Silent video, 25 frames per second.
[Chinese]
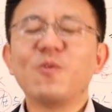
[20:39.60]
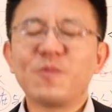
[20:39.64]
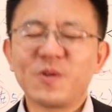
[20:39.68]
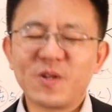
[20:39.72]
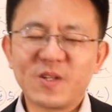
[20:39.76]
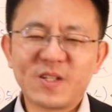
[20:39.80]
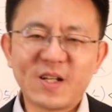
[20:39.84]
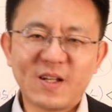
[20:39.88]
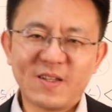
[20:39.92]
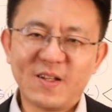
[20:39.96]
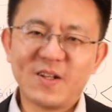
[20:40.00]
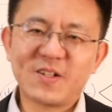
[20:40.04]
我们就
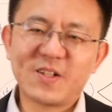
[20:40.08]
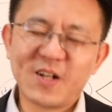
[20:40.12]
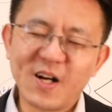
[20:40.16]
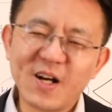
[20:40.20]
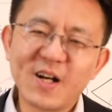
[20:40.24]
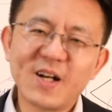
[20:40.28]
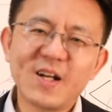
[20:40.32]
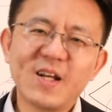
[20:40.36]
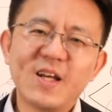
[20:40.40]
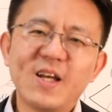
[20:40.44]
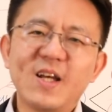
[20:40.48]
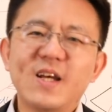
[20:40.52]
讲到这儿。
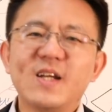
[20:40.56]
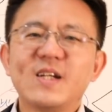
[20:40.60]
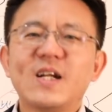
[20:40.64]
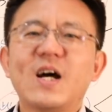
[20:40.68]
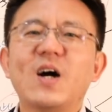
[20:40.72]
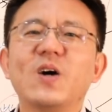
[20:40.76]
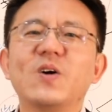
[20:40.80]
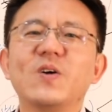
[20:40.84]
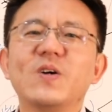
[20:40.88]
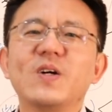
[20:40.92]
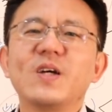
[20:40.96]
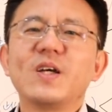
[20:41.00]

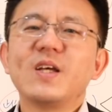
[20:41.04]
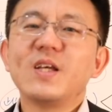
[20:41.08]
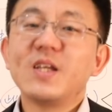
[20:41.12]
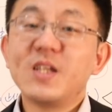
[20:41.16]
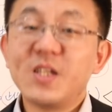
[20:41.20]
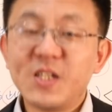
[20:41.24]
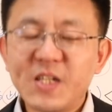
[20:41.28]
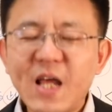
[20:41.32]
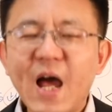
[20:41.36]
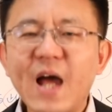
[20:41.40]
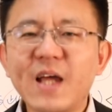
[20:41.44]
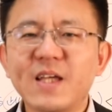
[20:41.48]
然后
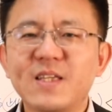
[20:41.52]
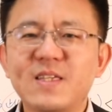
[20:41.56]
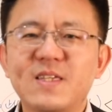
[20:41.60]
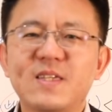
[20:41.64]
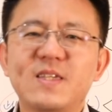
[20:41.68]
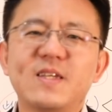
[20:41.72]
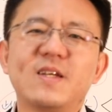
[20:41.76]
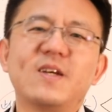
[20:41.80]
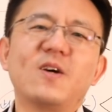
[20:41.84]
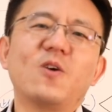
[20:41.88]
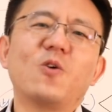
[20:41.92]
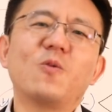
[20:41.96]
下一
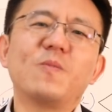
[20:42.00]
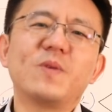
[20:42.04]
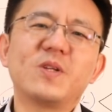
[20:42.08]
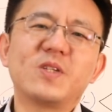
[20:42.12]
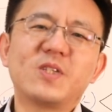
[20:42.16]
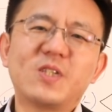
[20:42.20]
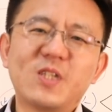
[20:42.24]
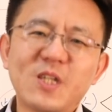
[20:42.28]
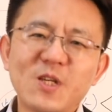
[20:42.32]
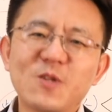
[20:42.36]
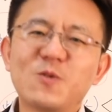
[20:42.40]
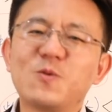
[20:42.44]
集我们
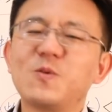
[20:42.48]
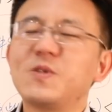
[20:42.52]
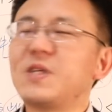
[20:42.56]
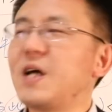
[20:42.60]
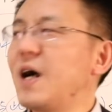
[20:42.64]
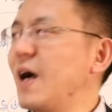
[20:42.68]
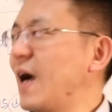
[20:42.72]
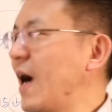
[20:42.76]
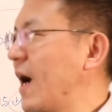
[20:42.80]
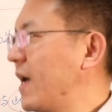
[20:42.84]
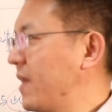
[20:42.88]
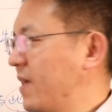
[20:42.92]
继续
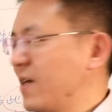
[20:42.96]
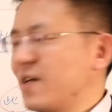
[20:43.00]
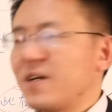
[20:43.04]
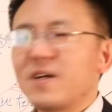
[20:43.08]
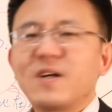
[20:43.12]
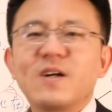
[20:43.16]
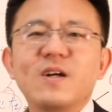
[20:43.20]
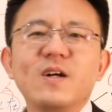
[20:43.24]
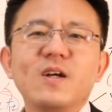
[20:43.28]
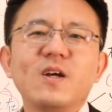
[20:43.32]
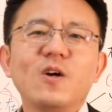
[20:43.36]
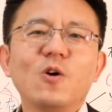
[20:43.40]
讲海德格
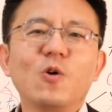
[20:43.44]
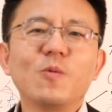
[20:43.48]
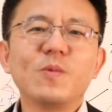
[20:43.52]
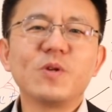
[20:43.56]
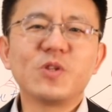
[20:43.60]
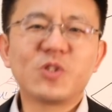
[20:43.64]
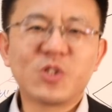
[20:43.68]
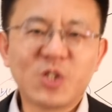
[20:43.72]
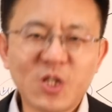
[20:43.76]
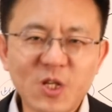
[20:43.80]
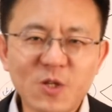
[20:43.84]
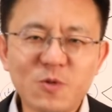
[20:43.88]
尔，我们
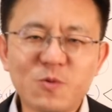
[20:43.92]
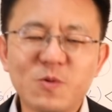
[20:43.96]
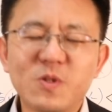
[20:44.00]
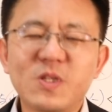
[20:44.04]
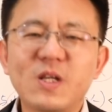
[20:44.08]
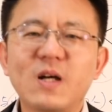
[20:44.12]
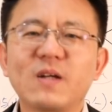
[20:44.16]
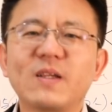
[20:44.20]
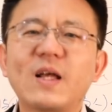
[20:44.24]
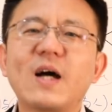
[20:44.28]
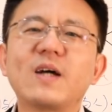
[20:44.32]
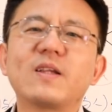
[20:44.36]
继续
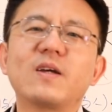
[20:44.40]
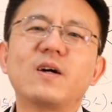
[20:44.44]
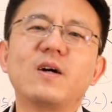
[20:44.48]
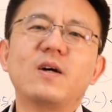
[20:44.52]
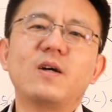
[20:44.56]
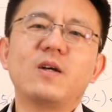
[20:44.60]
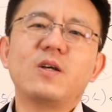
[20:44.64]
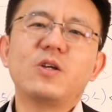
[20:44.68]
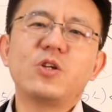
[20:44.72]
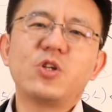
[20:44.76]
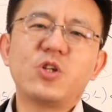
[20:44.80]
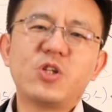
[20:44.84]
讲他的
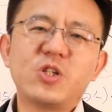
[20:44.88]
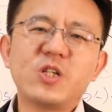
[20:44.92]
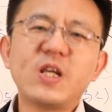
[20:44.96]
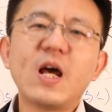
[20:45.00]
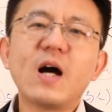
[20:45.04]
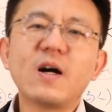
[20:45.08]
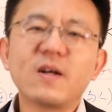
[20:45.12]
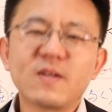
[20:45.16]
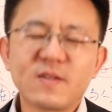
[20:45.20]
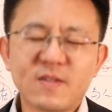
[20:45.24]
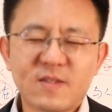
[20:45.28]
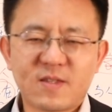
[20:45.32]

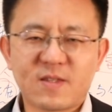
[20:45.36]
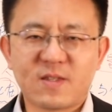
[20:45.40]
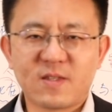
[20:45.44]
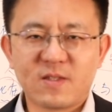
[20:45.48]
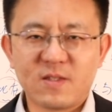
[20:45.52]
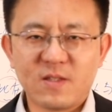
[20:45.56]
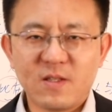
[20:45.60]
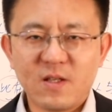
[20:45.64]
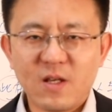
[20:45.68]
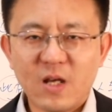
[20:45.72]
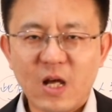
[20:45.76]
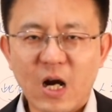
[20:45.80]
向
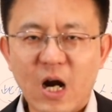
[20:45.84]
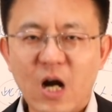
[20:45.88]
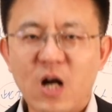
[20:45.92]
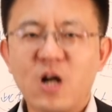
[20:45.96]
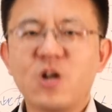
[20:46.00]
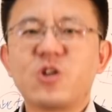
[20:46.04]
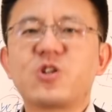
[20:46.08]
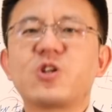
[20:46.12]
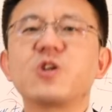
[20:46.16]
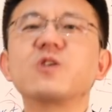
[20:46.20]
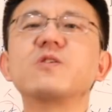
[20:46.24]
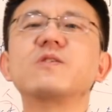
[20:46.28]
死
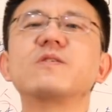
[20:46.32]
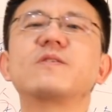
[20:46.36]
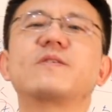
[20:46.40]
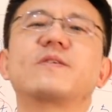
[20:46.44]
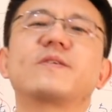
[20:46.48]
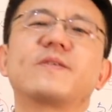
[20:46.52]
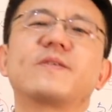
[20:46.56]
而生。